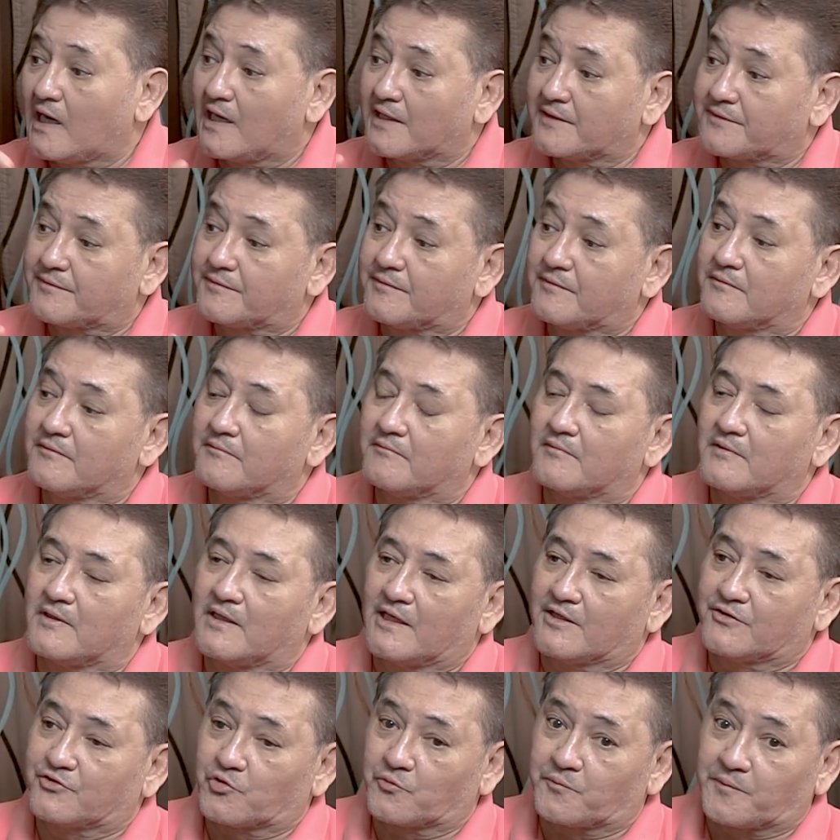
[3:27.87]
At
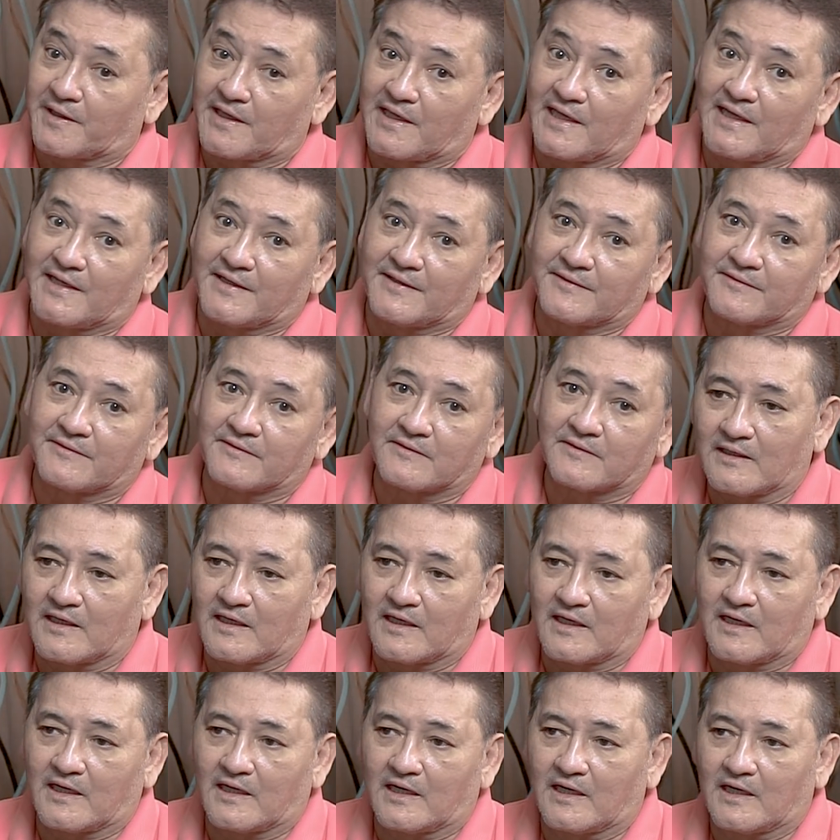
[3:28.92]
ito pa yan.
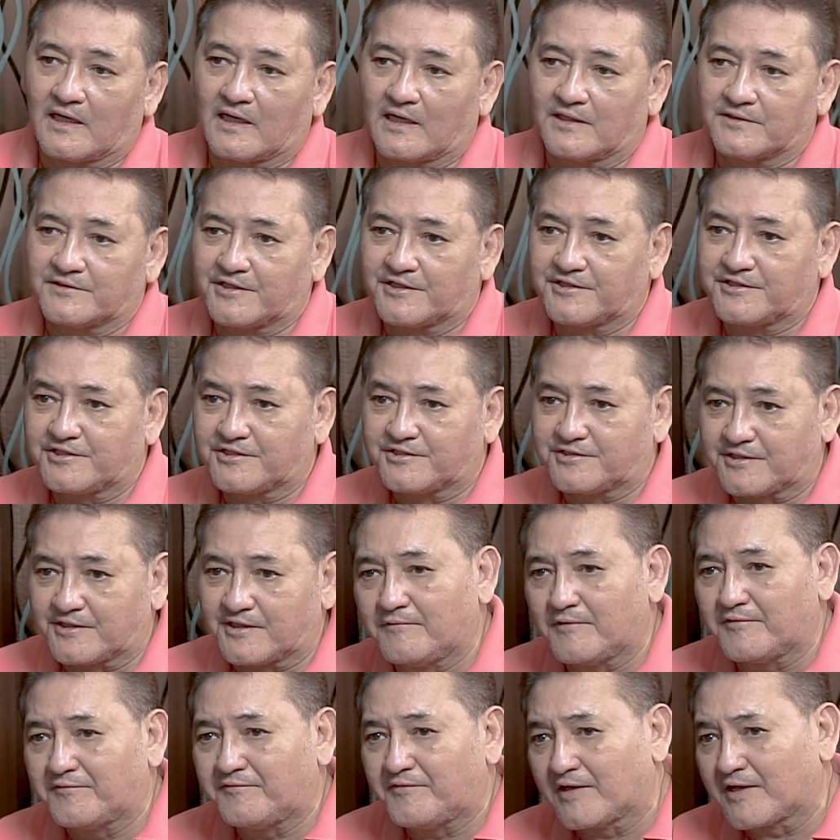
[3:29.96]
Uh, this is
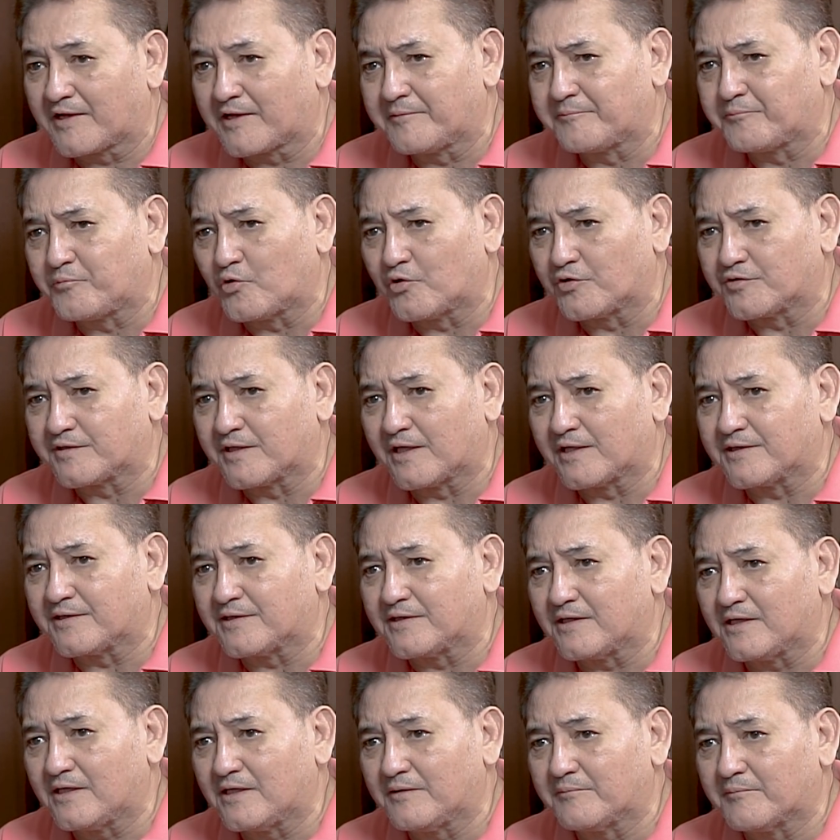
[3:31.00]
very important
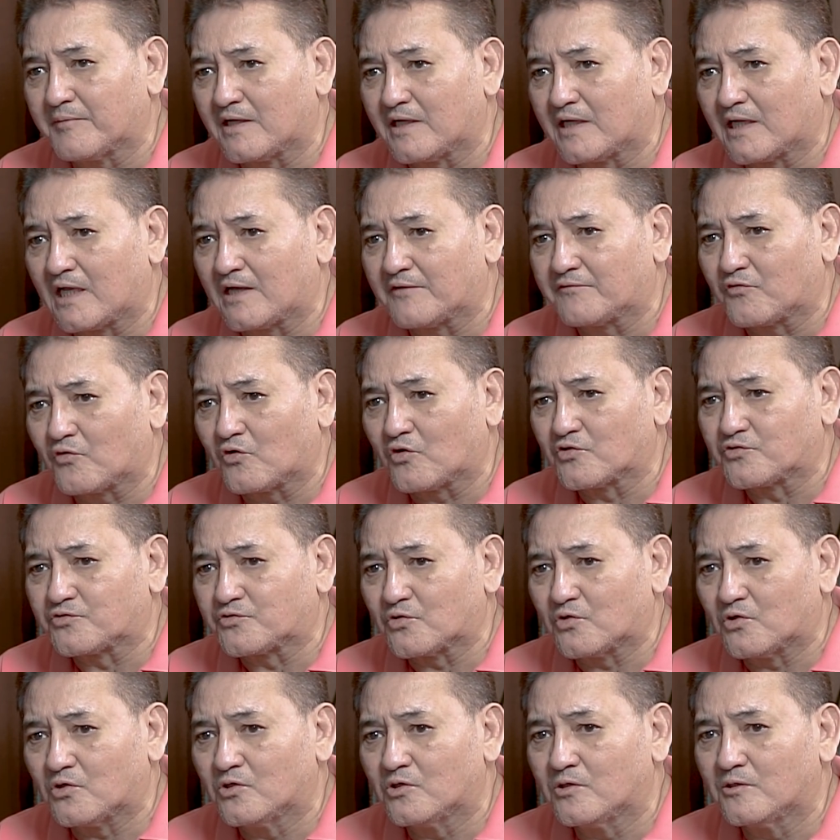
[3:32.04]
in my life
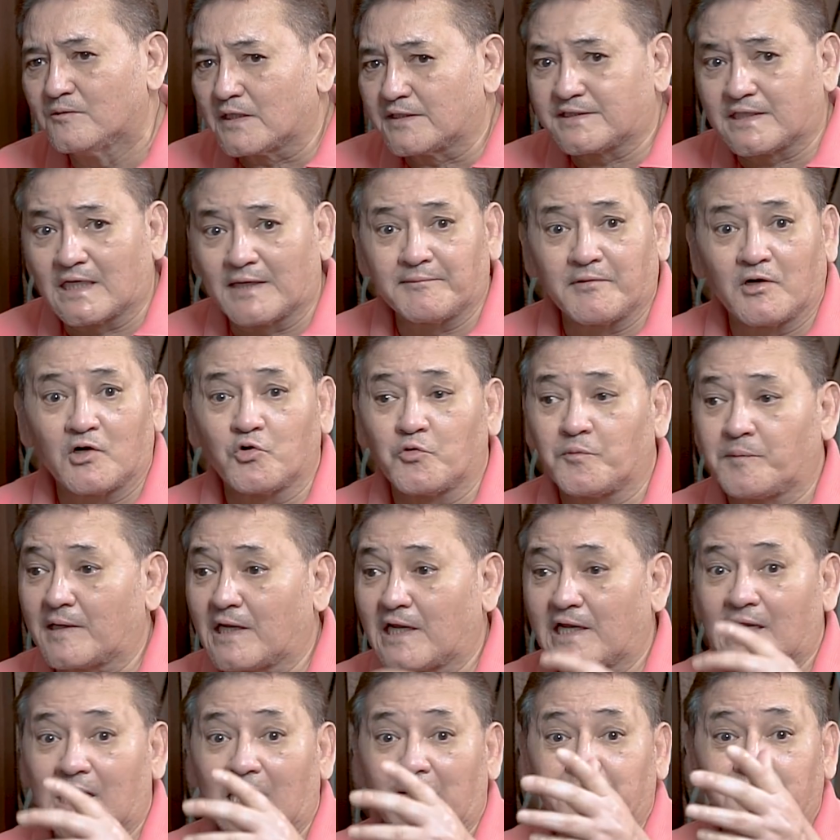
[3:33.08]
also. Kasama ko
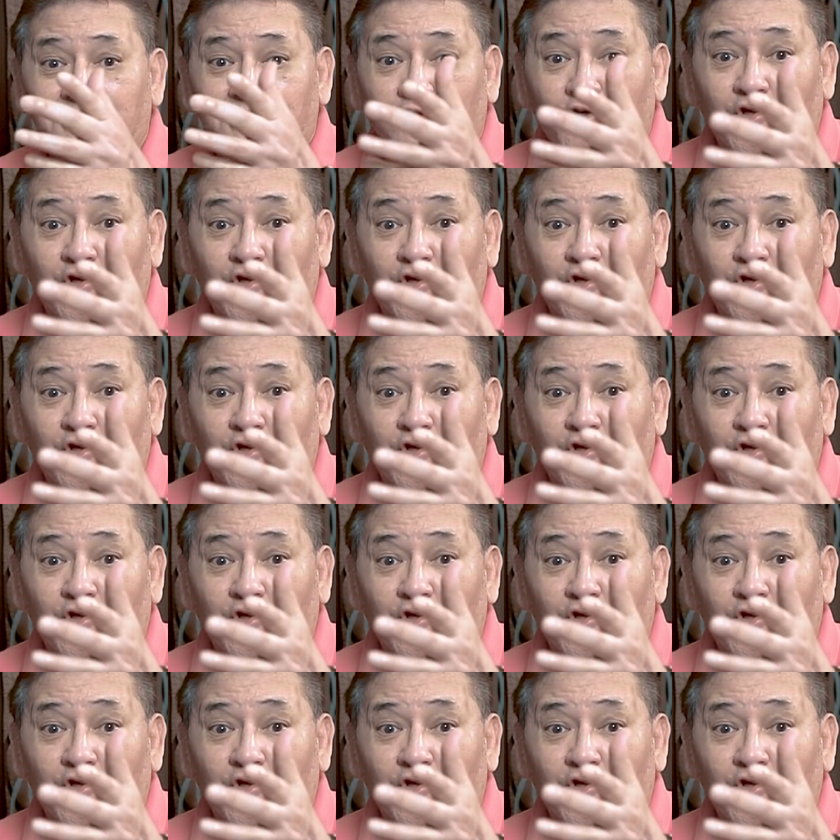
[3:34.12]
pala namin si